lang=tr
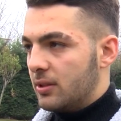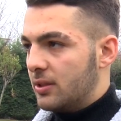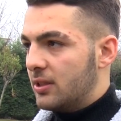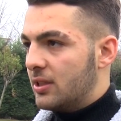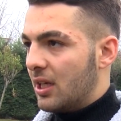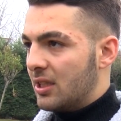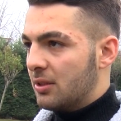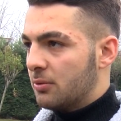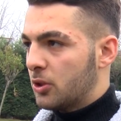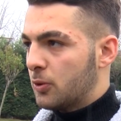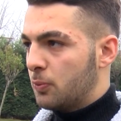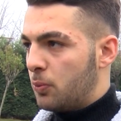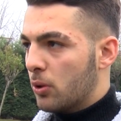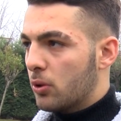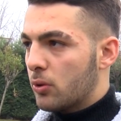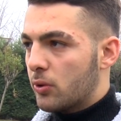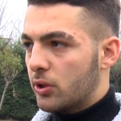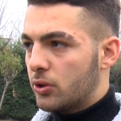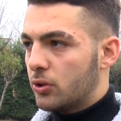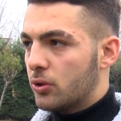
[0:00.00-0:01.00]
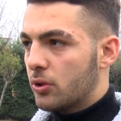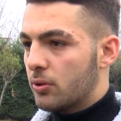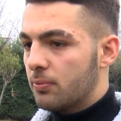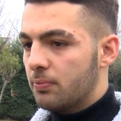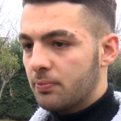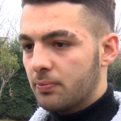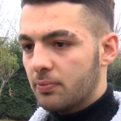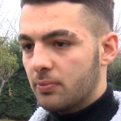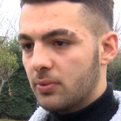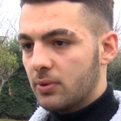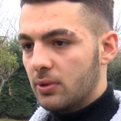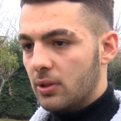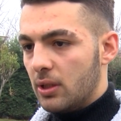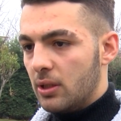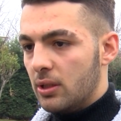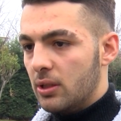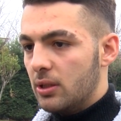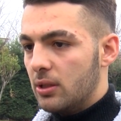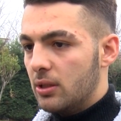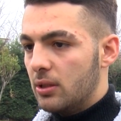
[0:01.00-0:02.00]
Kendim sporla uğraşıyorum.
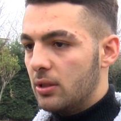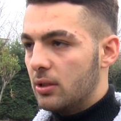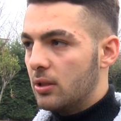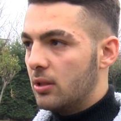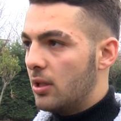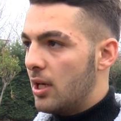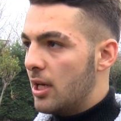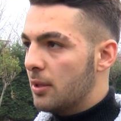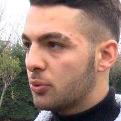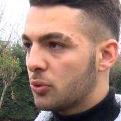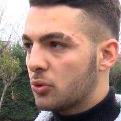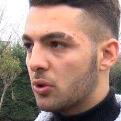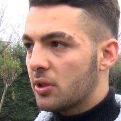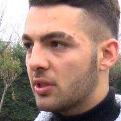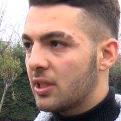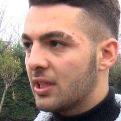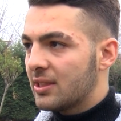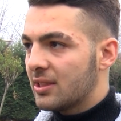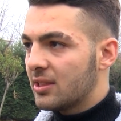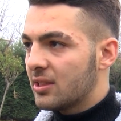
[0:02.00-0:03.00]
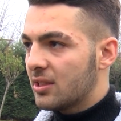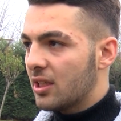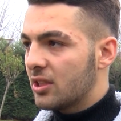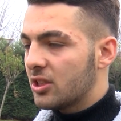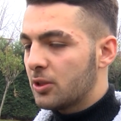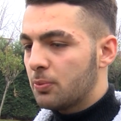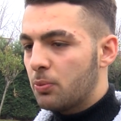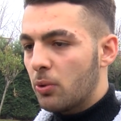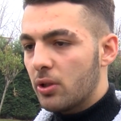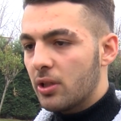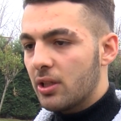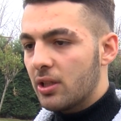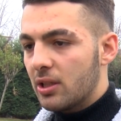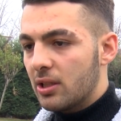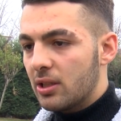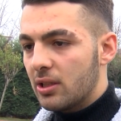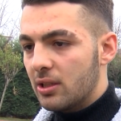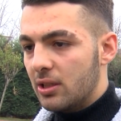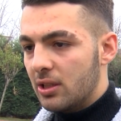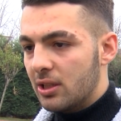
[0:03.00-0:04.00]
Ee, App Store'da gezinirken sporla
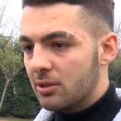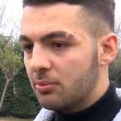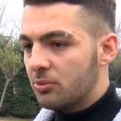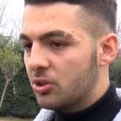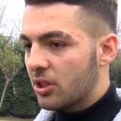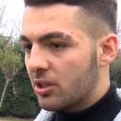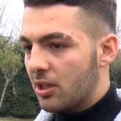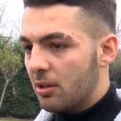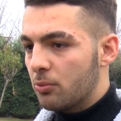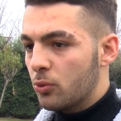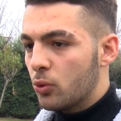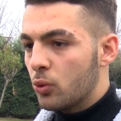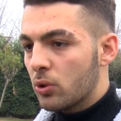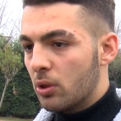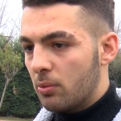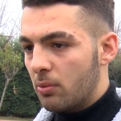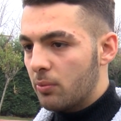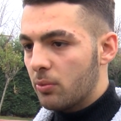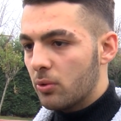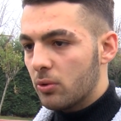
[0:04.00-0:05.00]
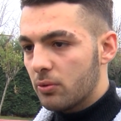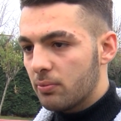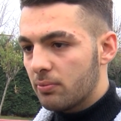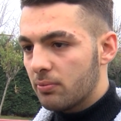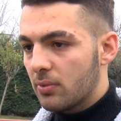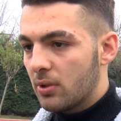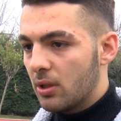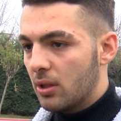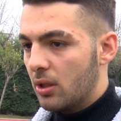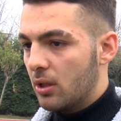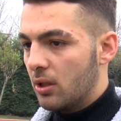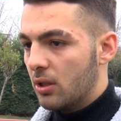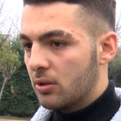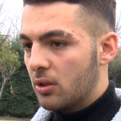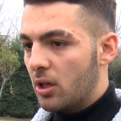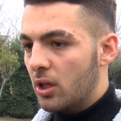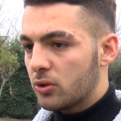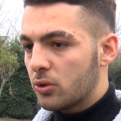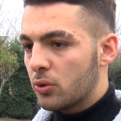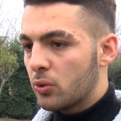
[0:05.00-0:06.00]
ilgili ilgimi çeken bir uygulama buldum.
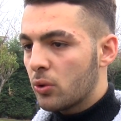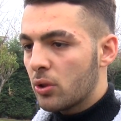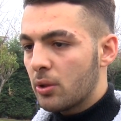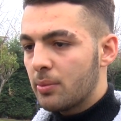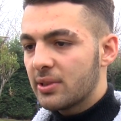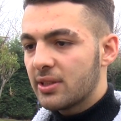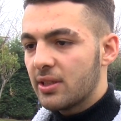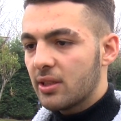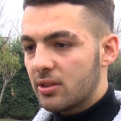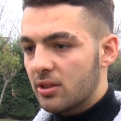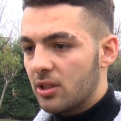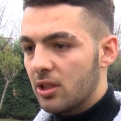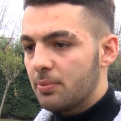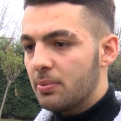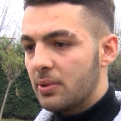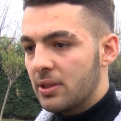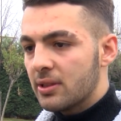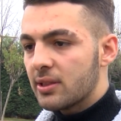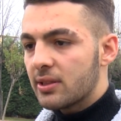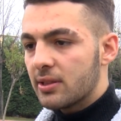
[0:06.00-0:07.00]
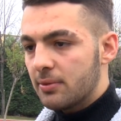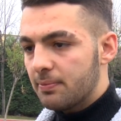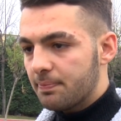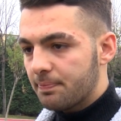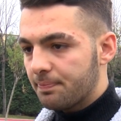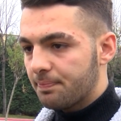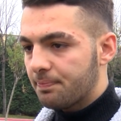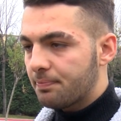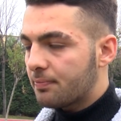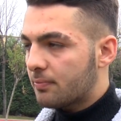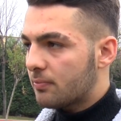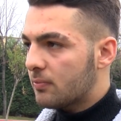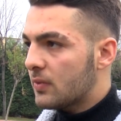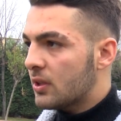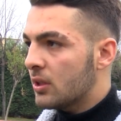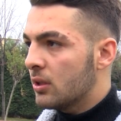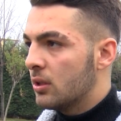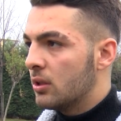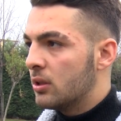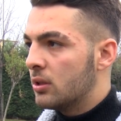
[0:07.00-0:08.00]
Daha sonra uygulamayı satın alıp indirdim.
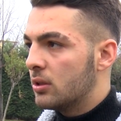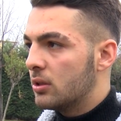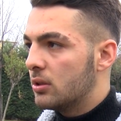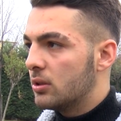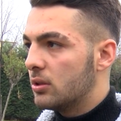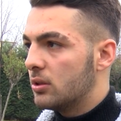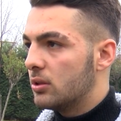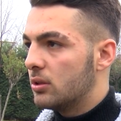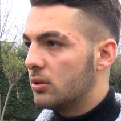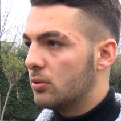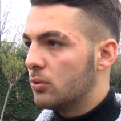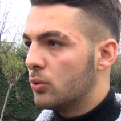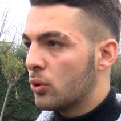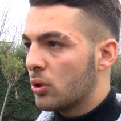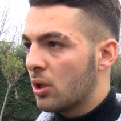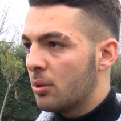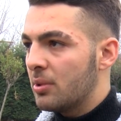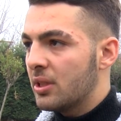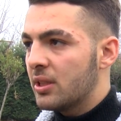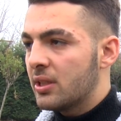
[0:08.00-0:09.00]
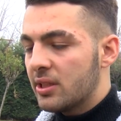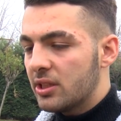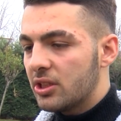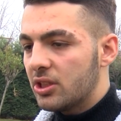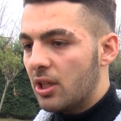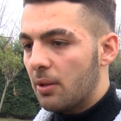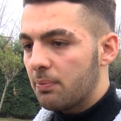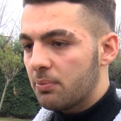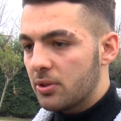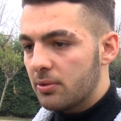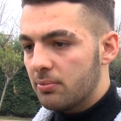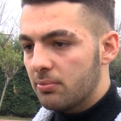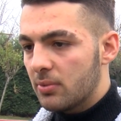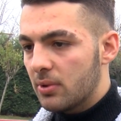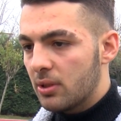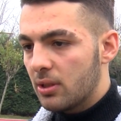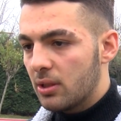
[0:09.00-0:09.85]
Ee, uygulamaya giriş yaptım.